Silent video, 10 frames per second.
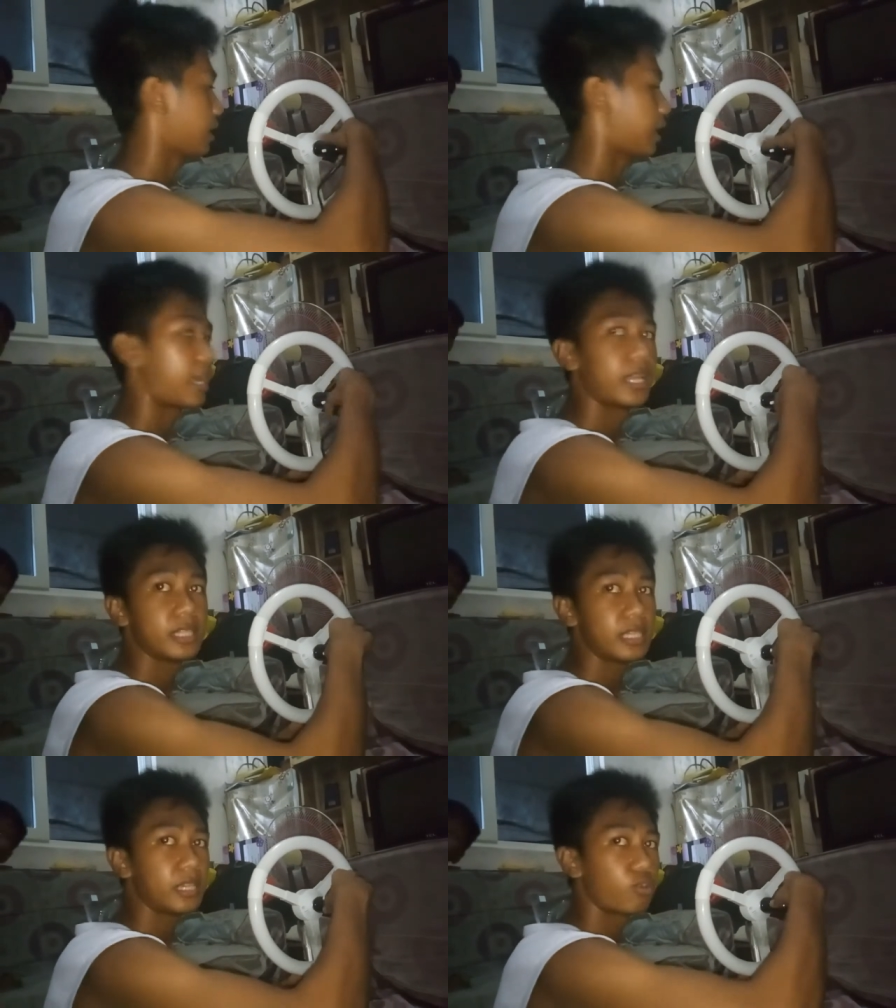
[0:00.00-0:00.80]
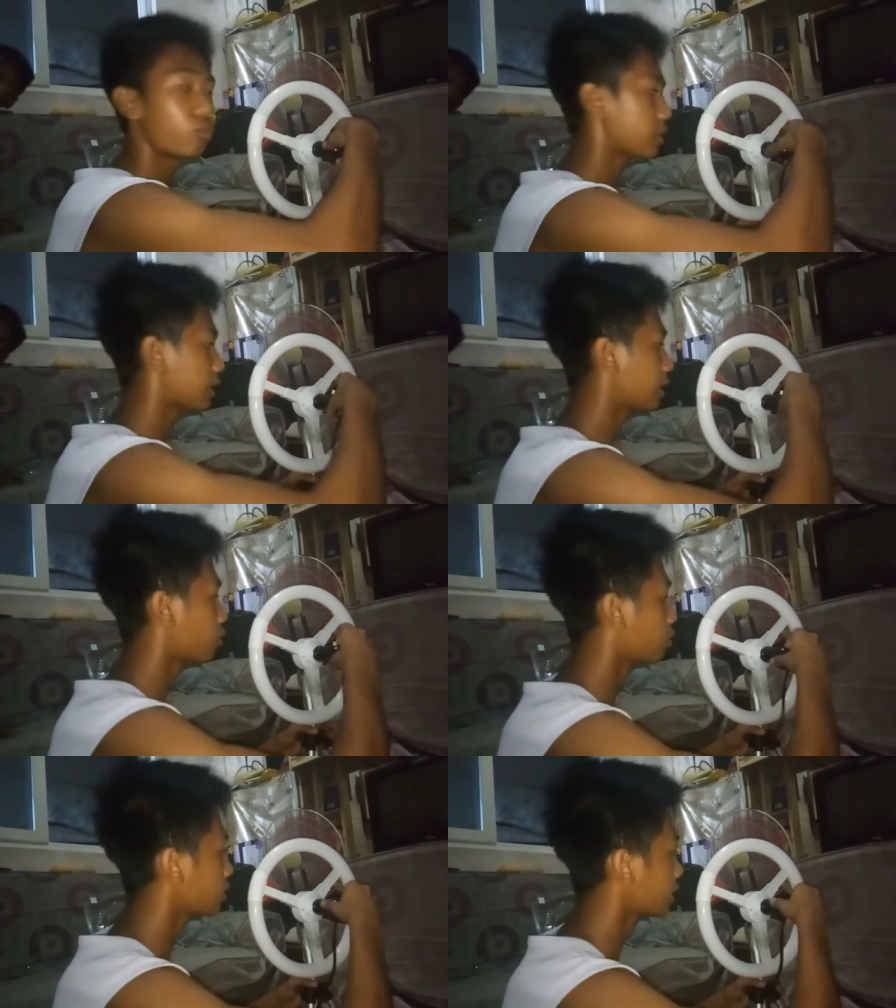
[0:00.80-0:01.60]
Ayan. Ikot,
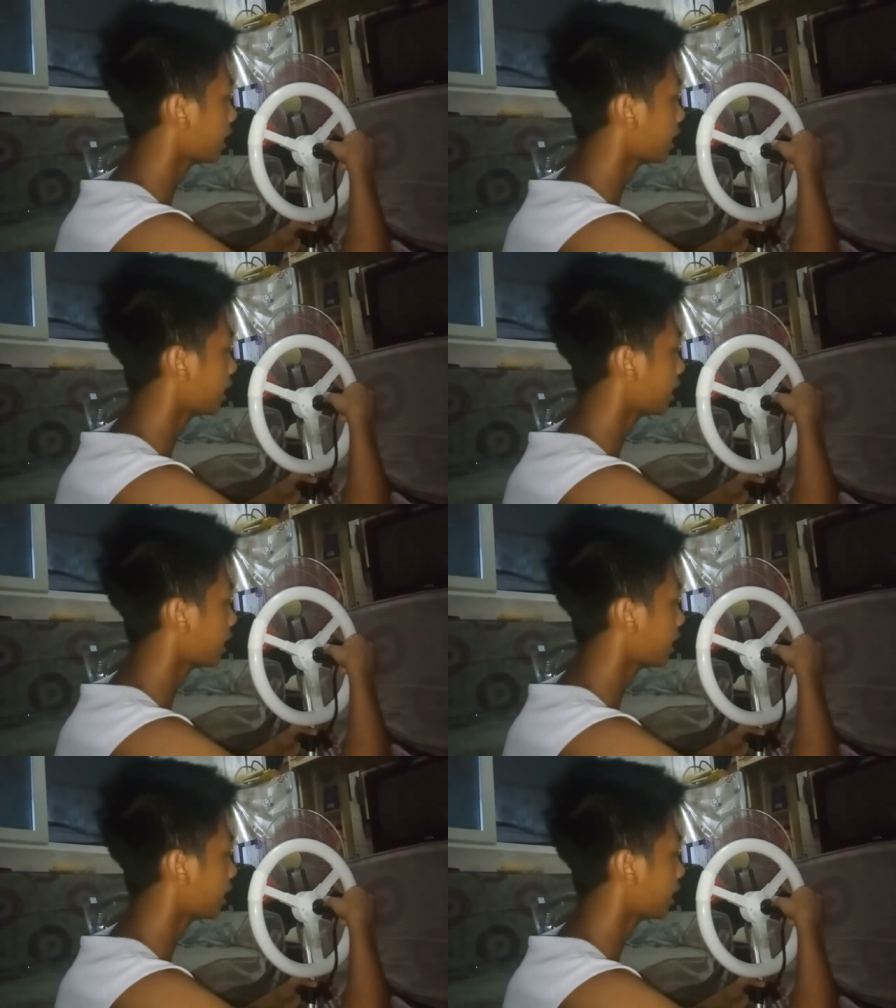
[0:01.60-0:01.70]
ikot.